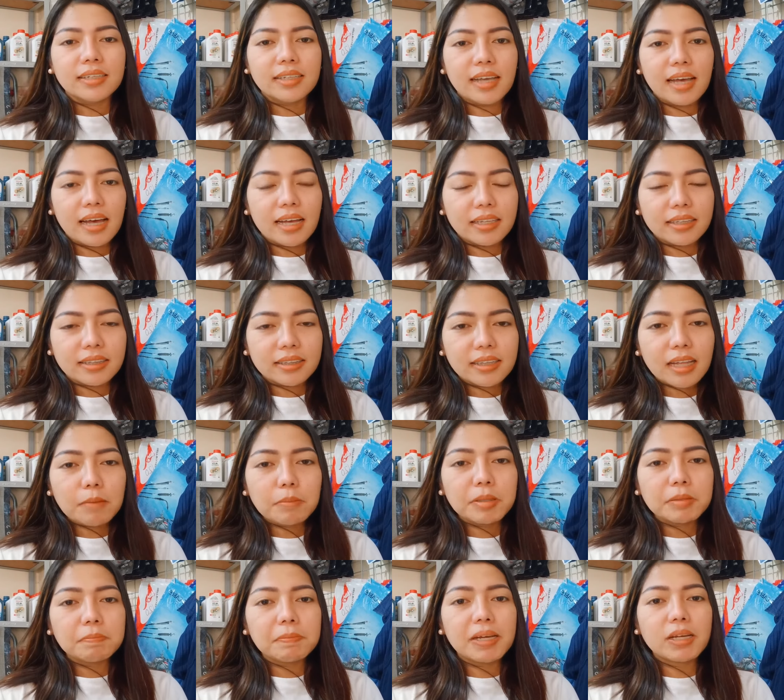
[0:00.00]
Yan.
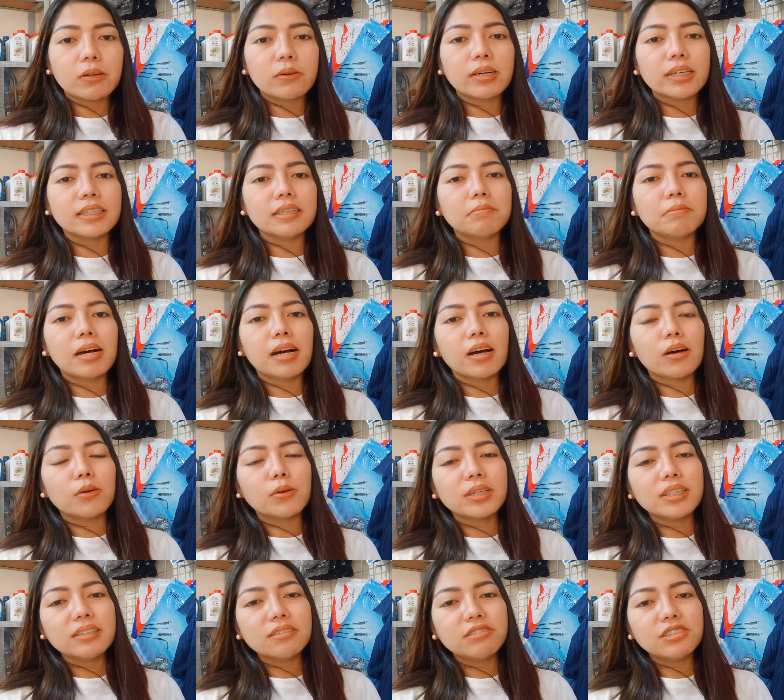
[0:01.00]
Dapat meron ka din mga
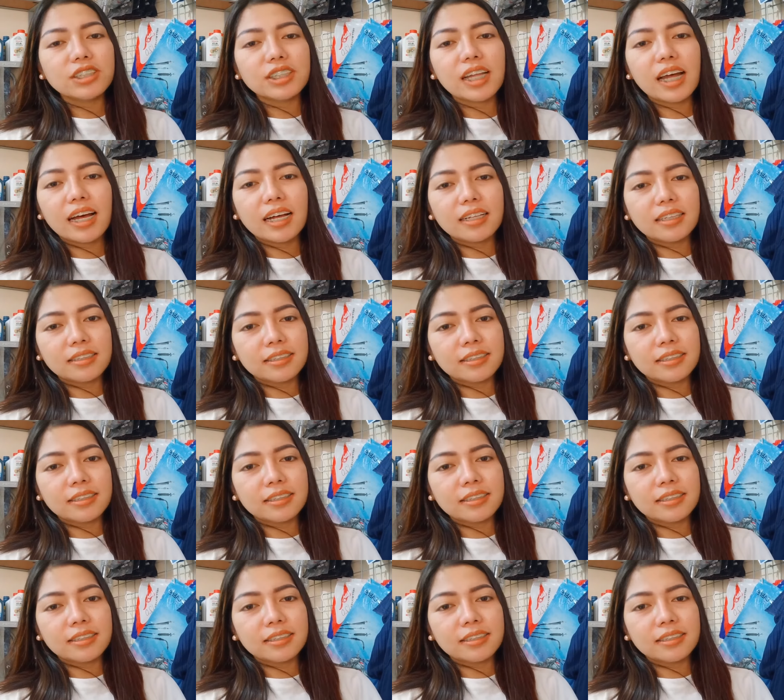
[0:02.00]
original,